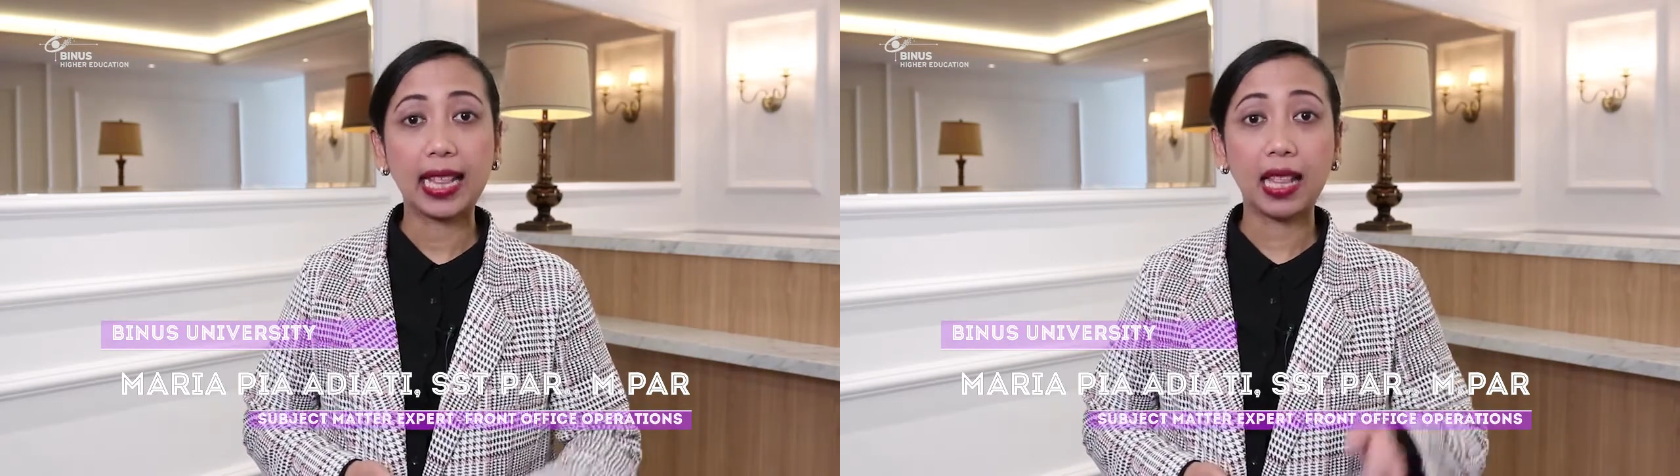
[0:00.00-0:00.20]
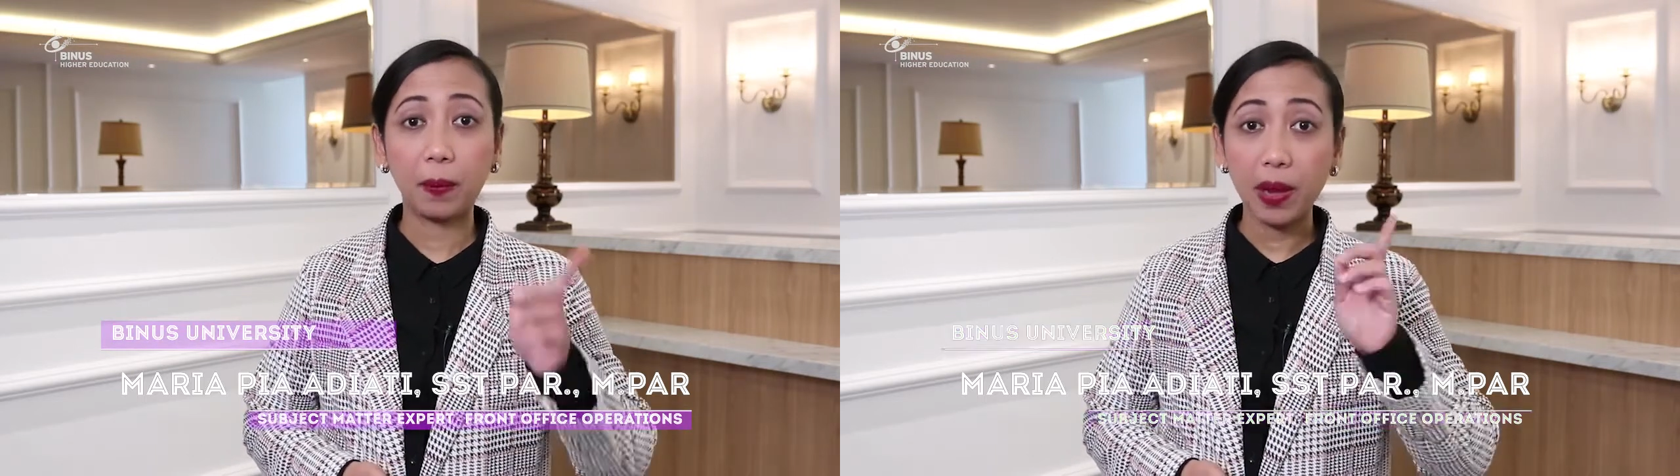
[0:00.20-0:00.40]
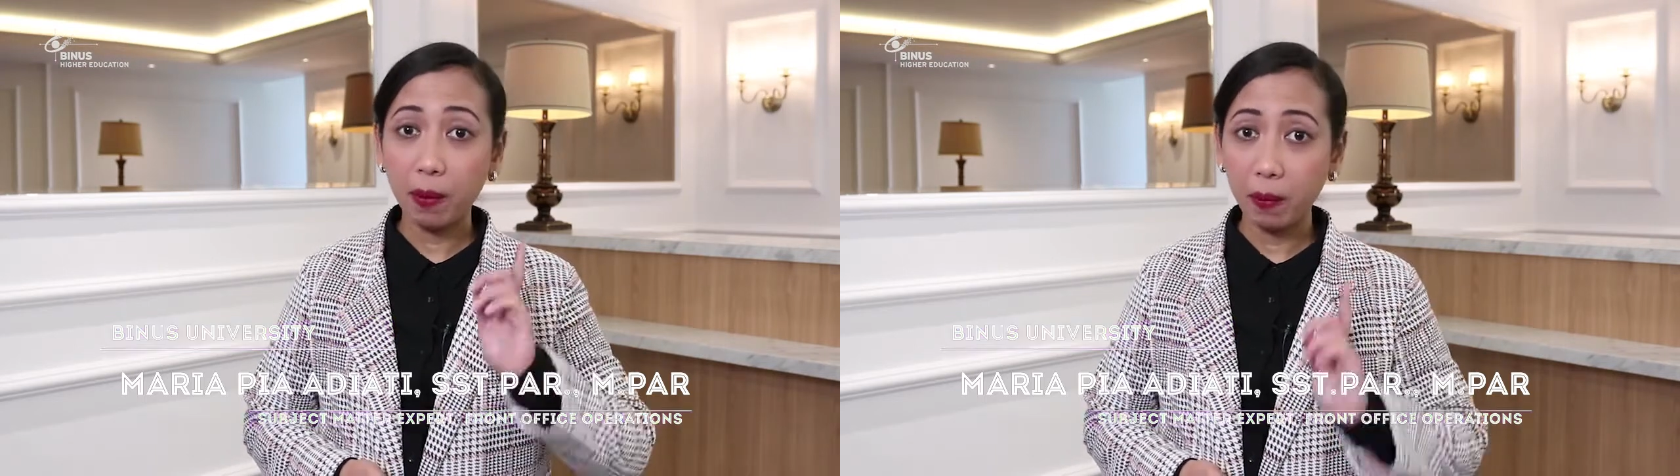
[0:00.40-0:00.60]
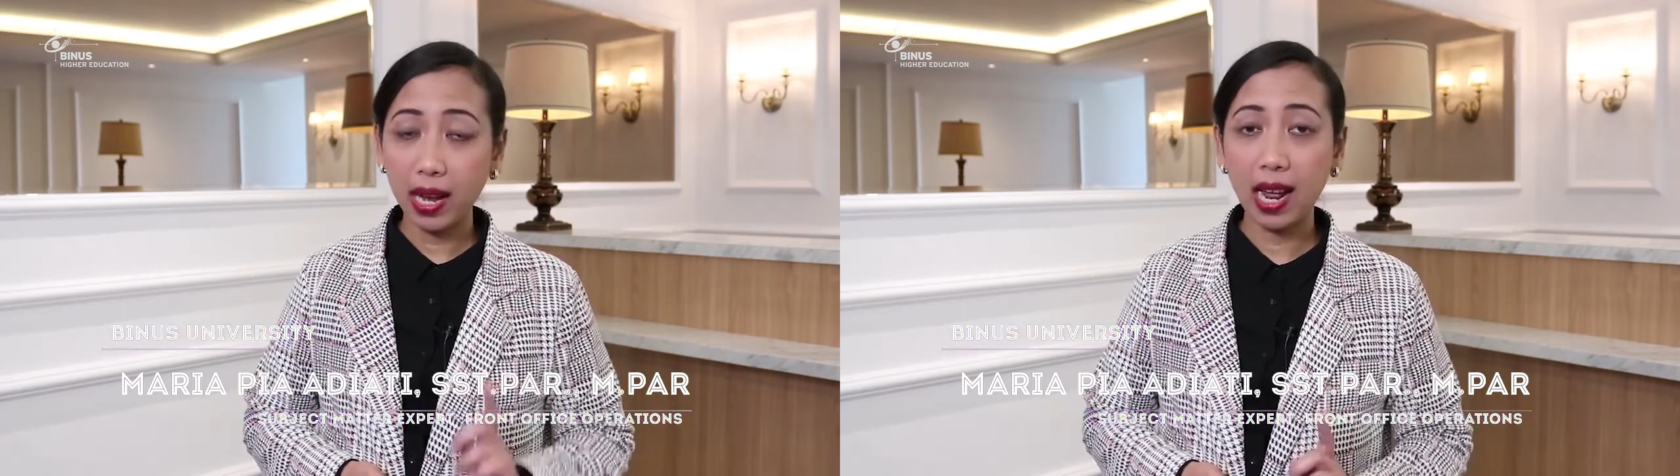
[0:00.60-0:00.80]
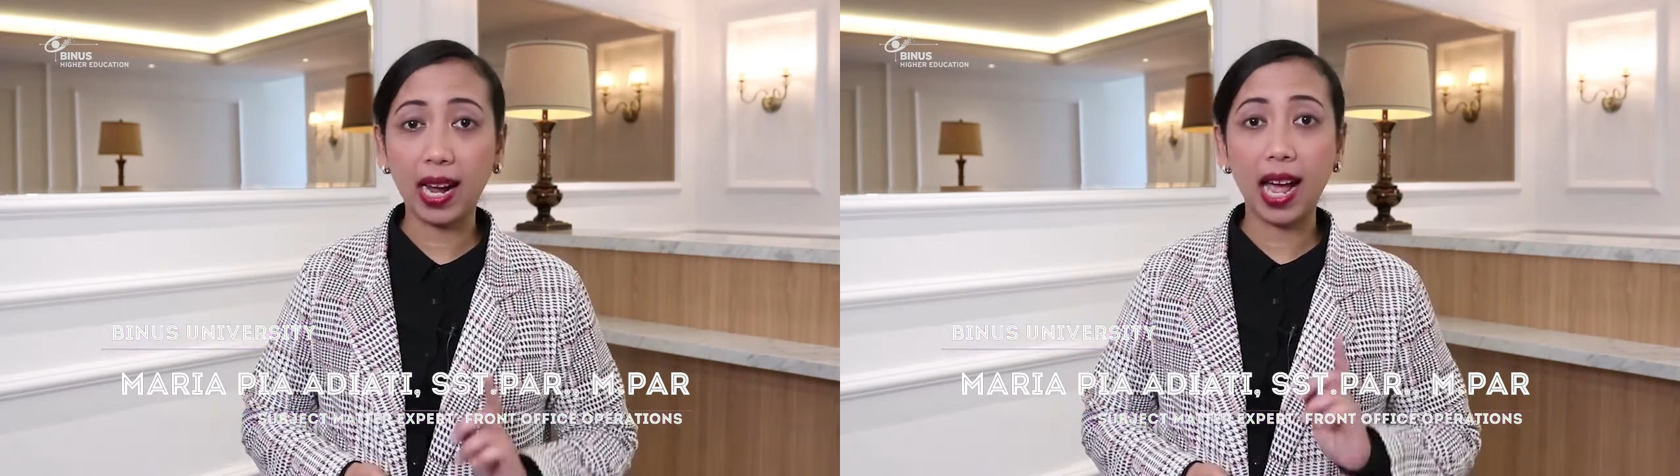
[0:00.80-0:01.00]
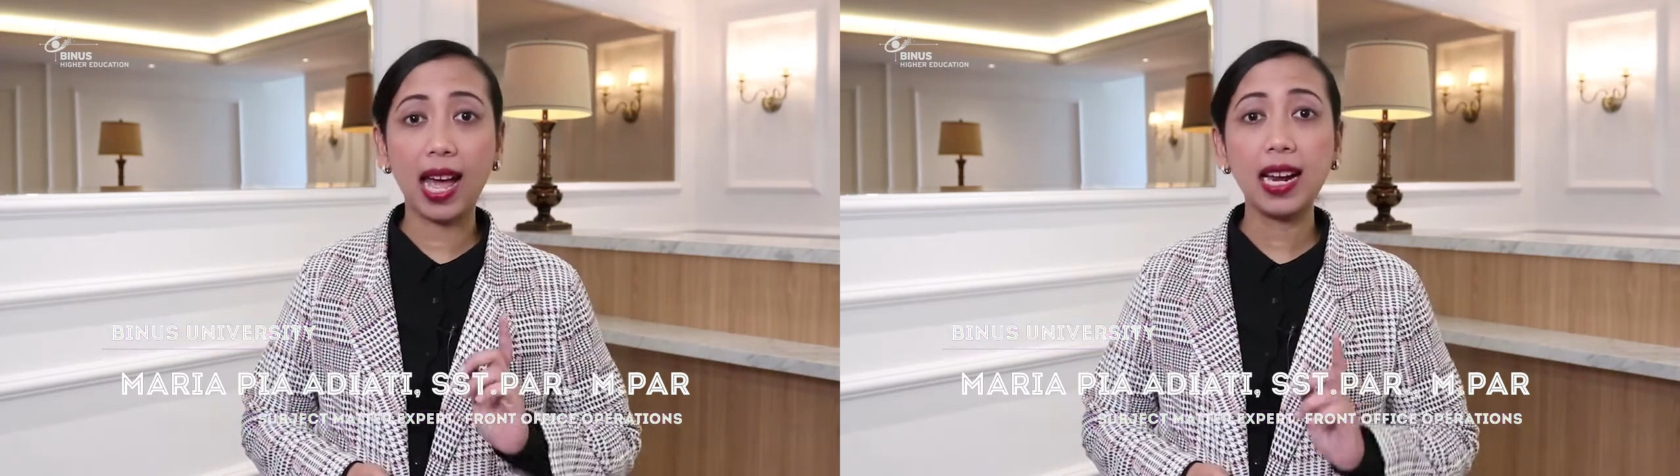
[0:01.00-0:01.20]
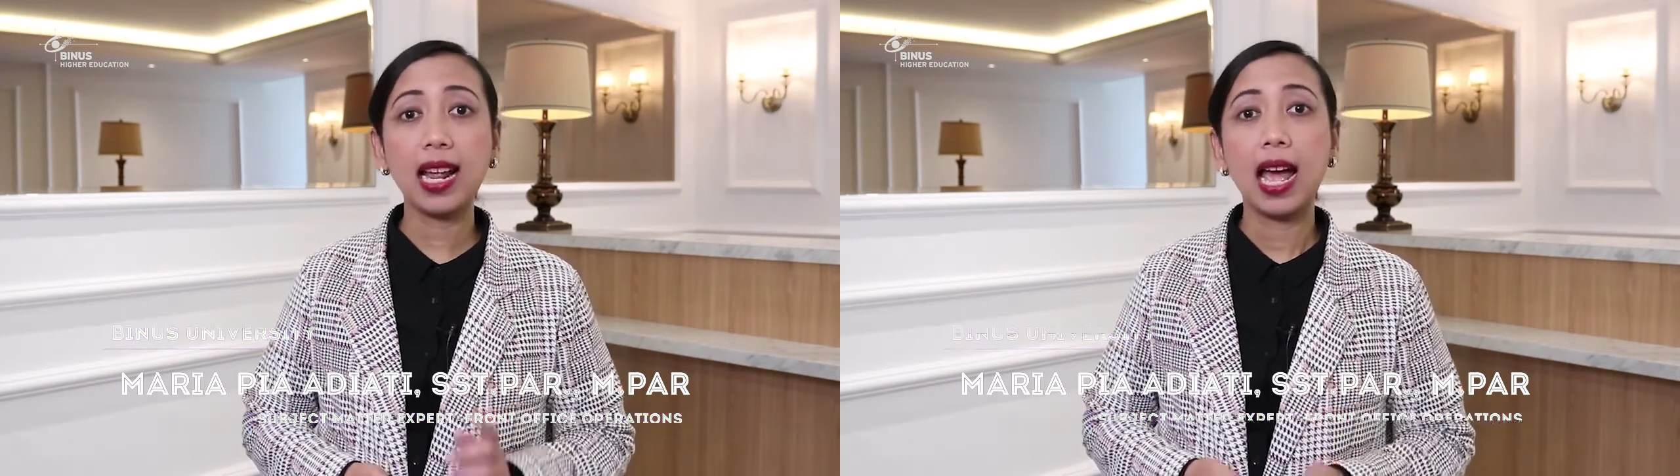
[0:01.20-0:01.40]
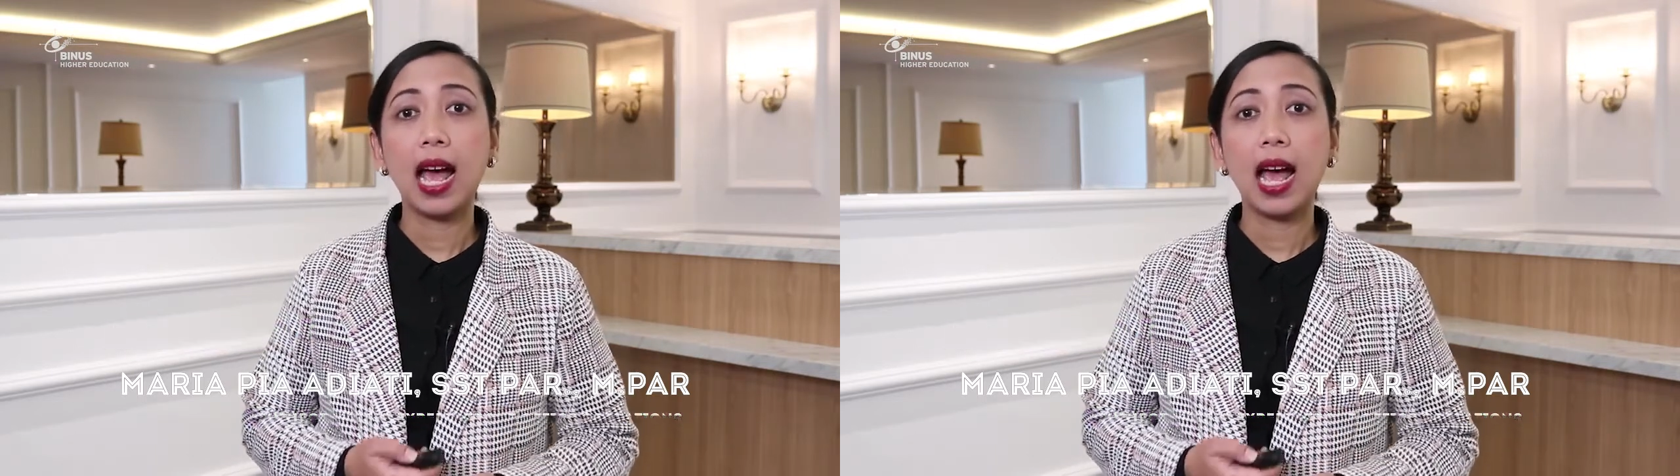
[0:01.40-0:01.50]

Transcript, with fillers: Tapi yang membedakan,